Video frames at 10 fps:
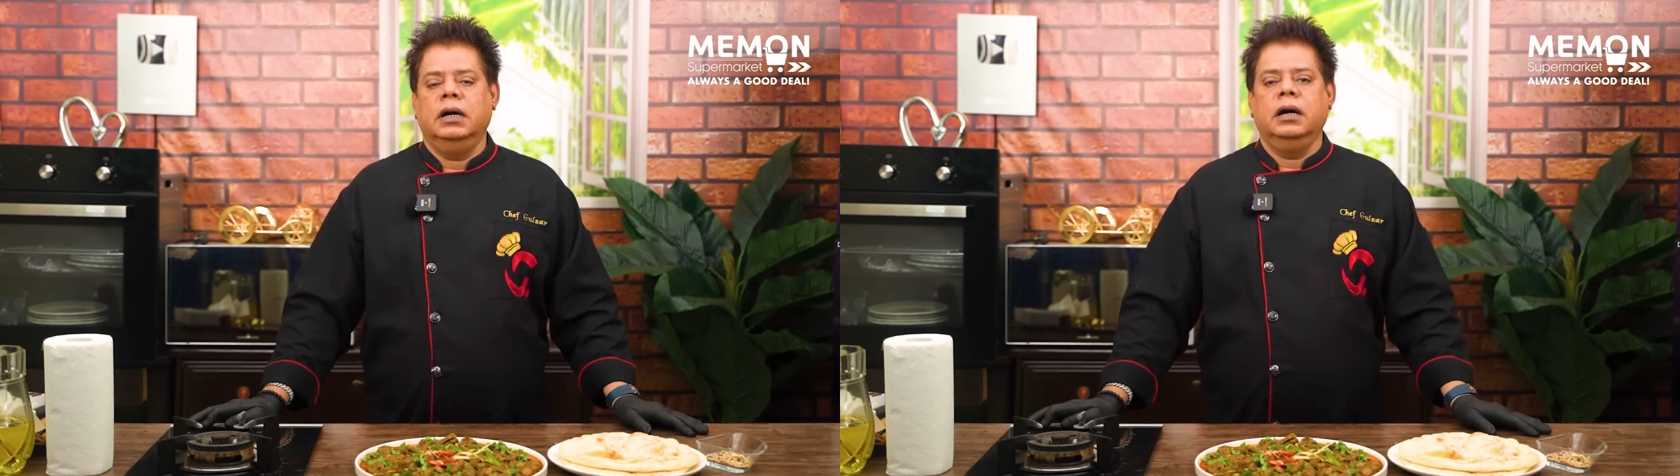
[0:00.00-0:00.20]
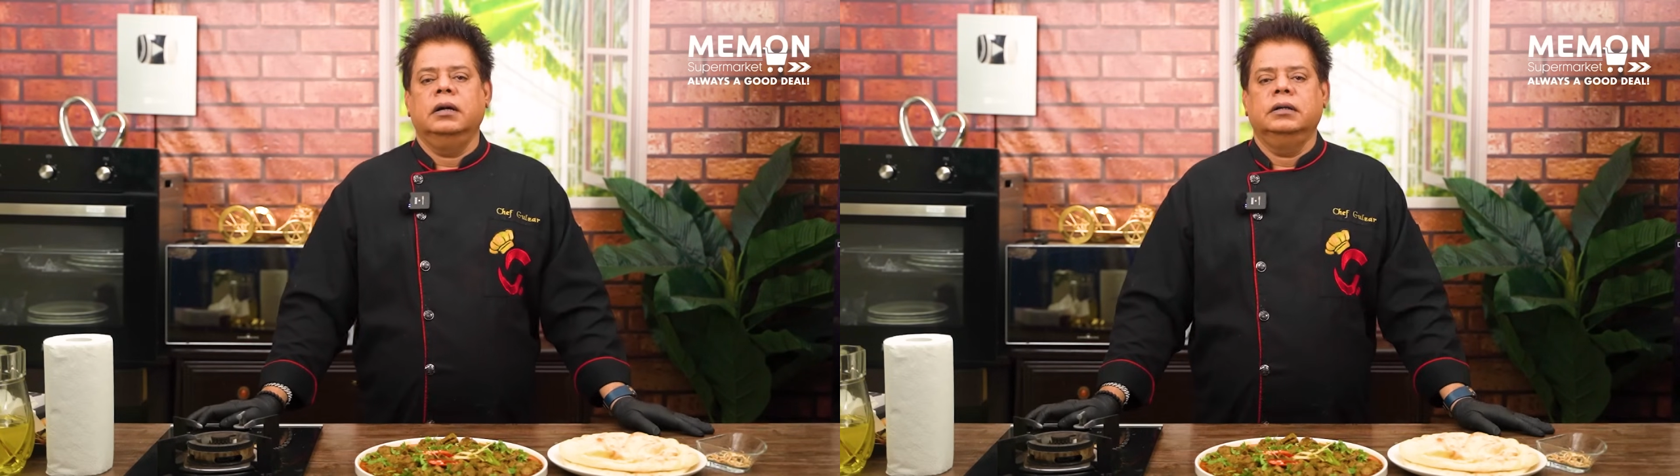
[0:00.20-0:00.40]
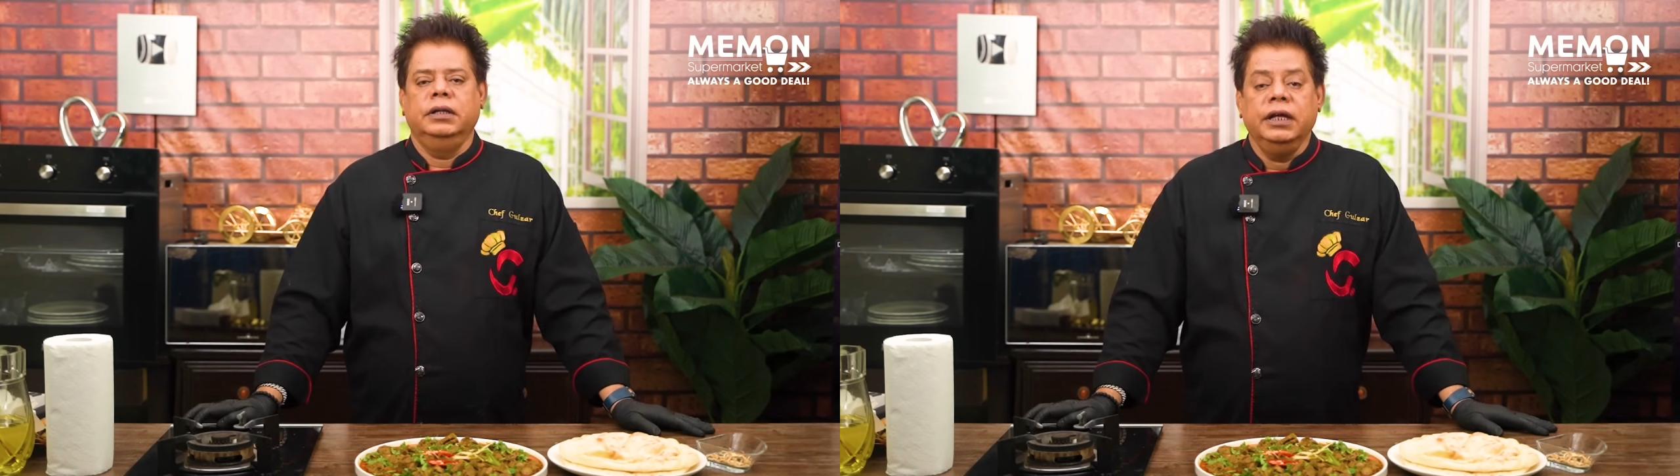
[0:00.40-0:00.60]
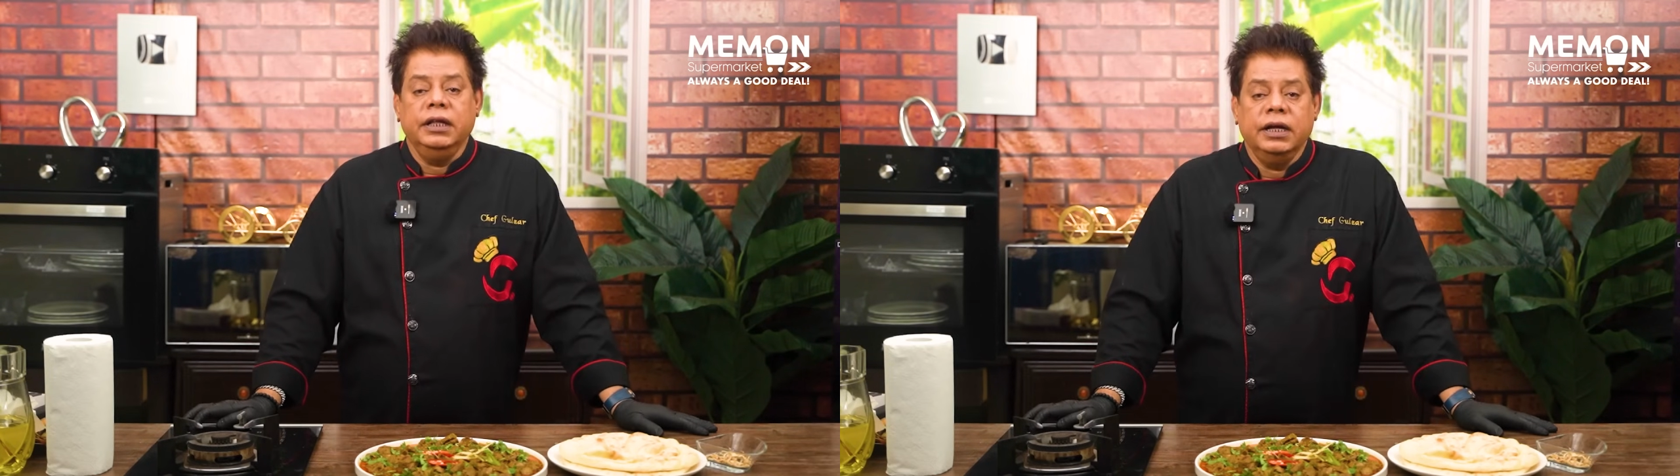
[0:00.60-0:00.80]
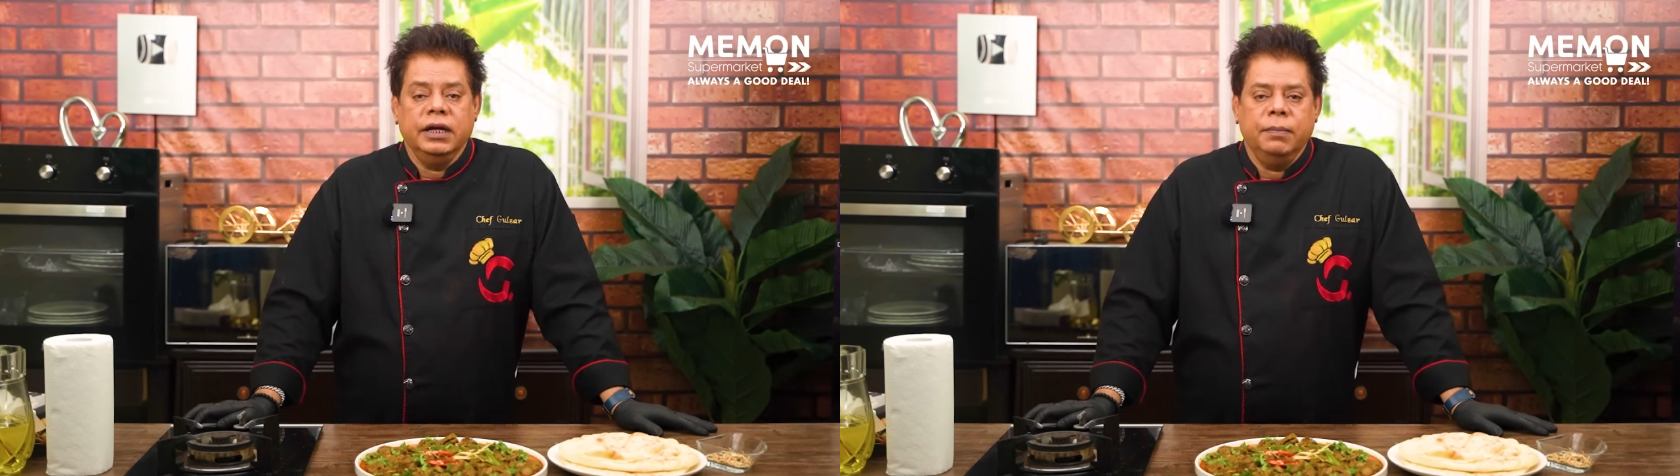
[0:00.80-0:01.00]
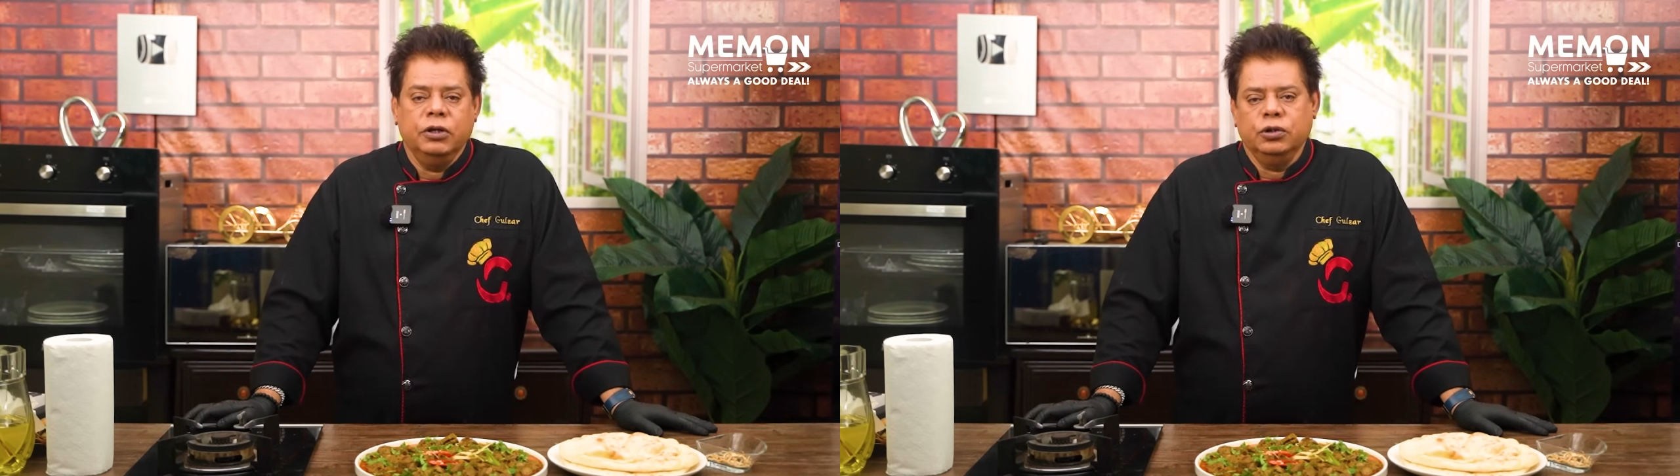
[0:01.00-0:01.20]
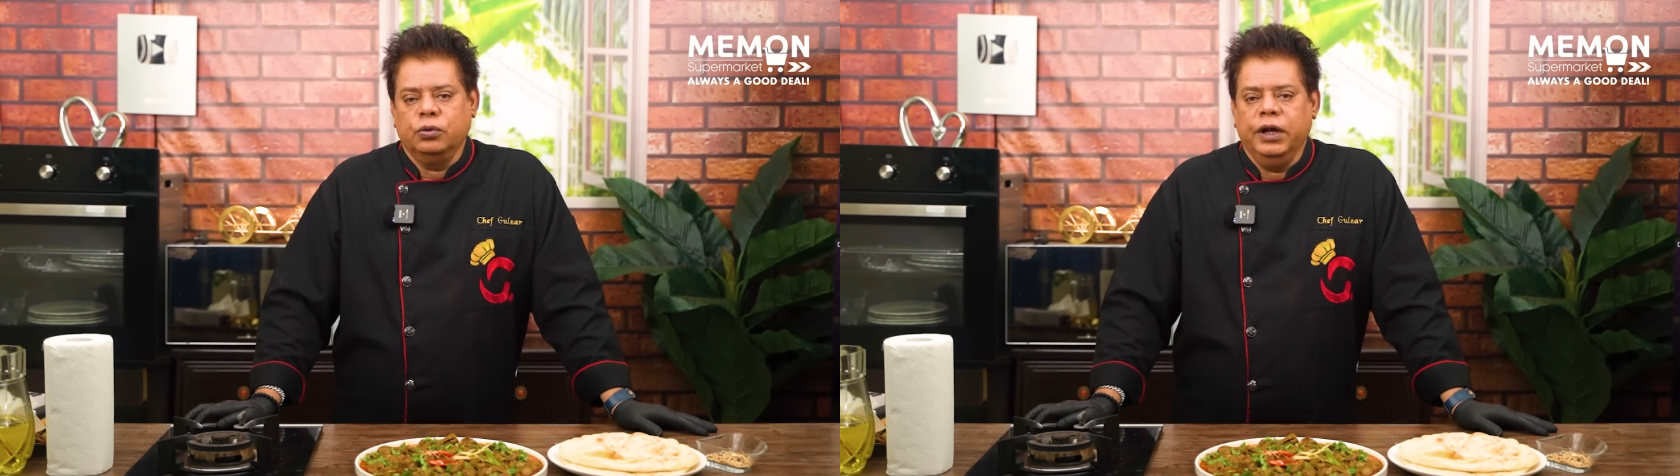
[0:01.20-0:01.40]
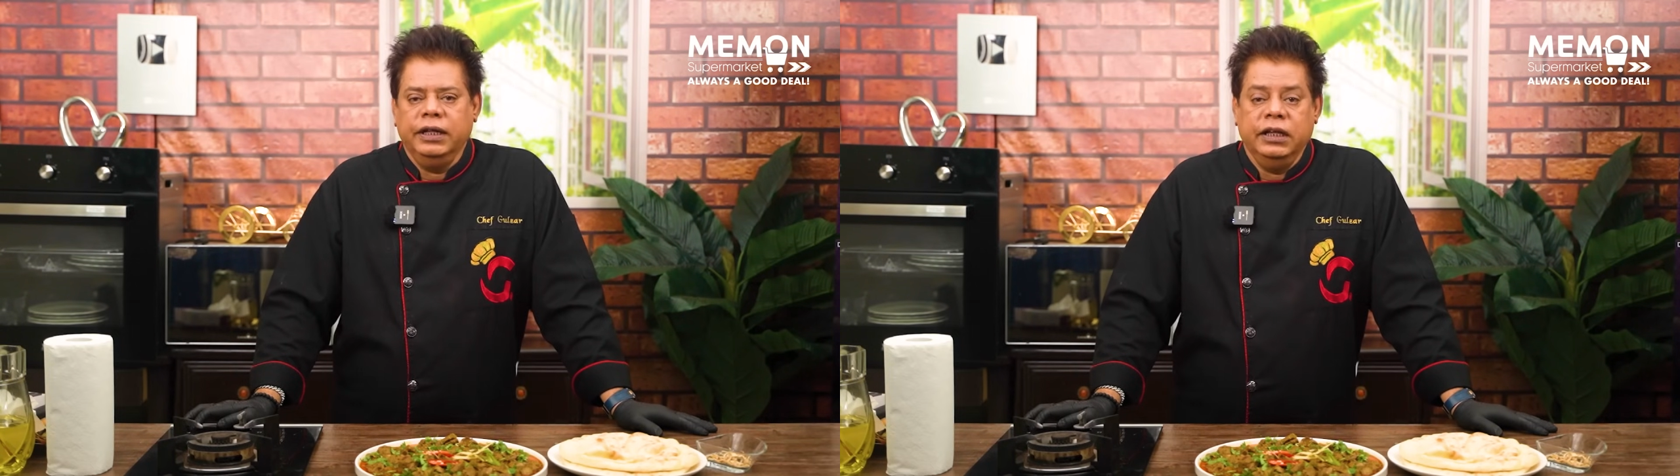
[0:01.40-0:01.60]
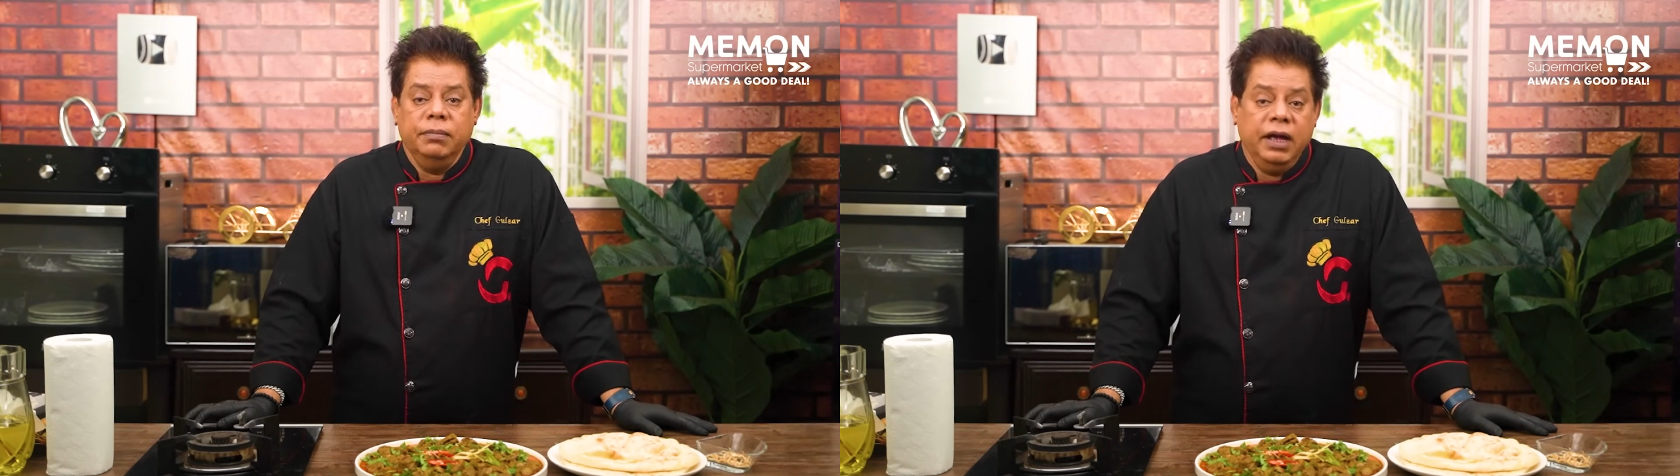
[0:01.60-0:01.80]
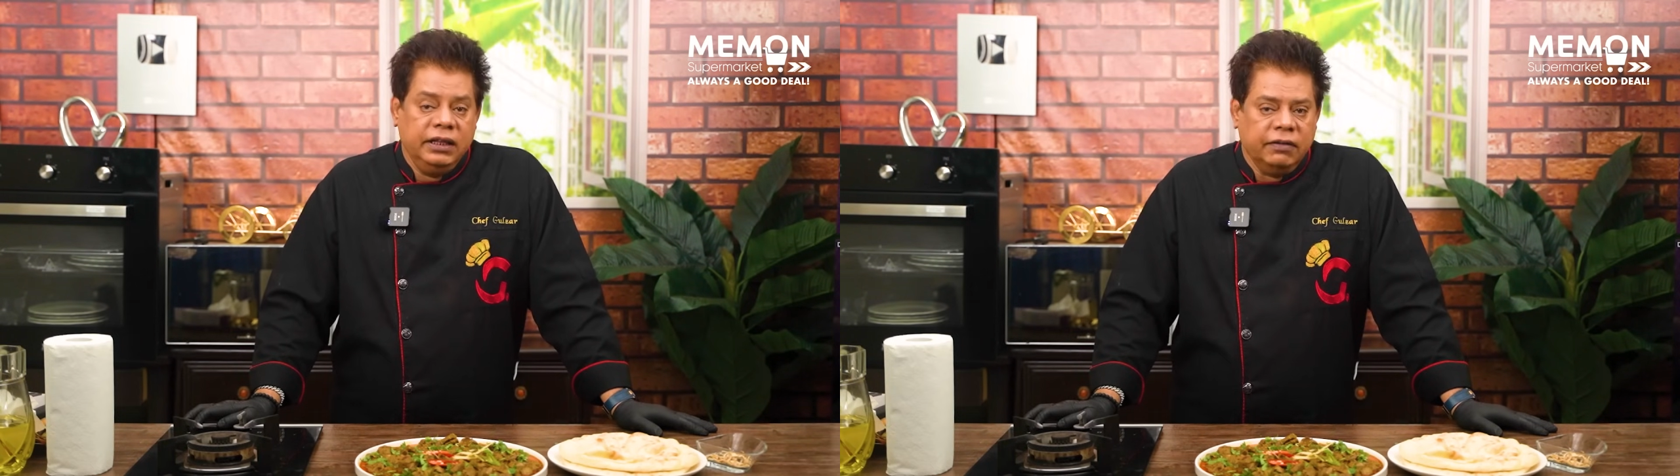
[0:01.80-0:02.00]
अगर दे दिया जाए बच्चों को एक दिन
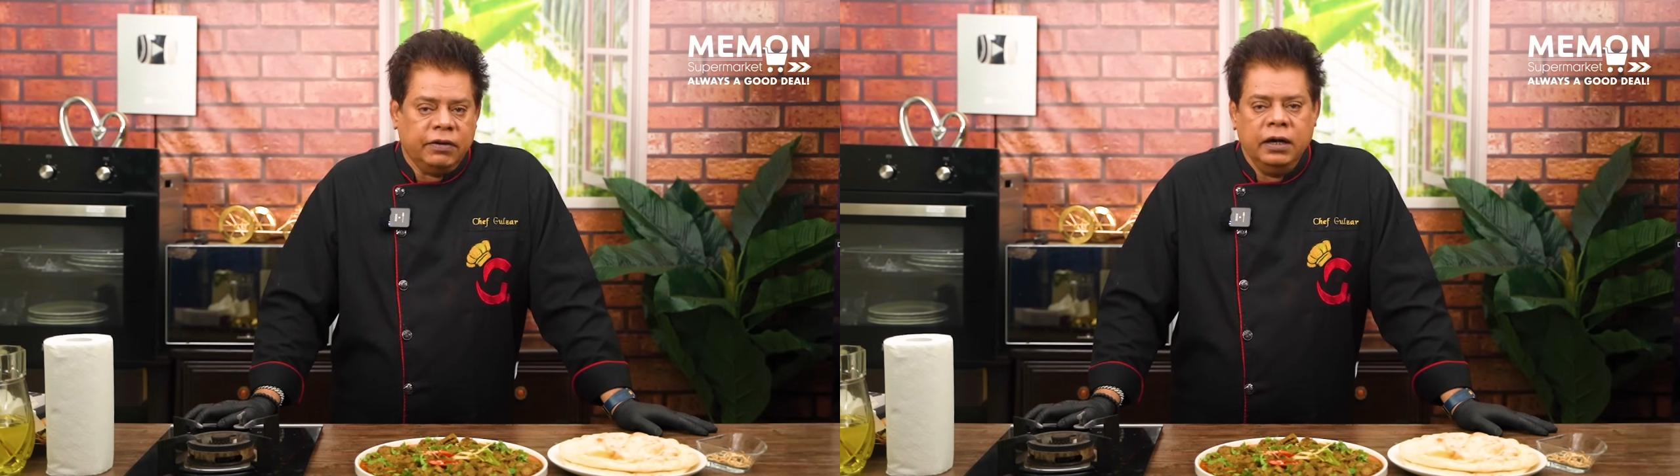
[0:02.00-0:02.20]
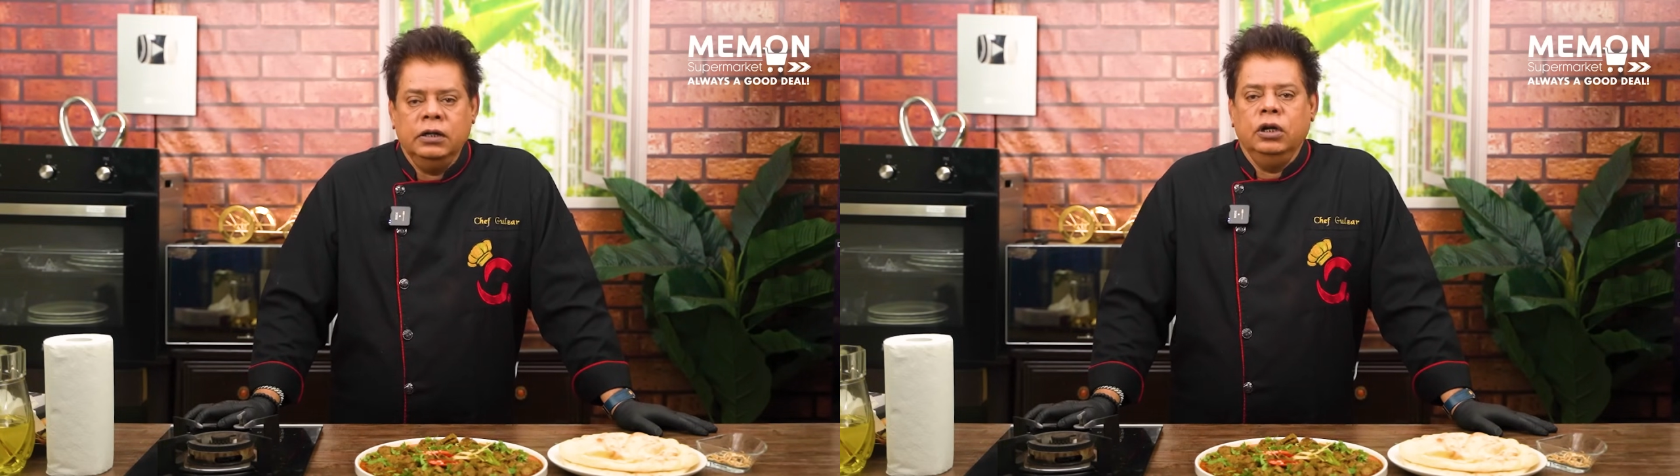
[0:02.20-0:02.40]
में एक दफ़ा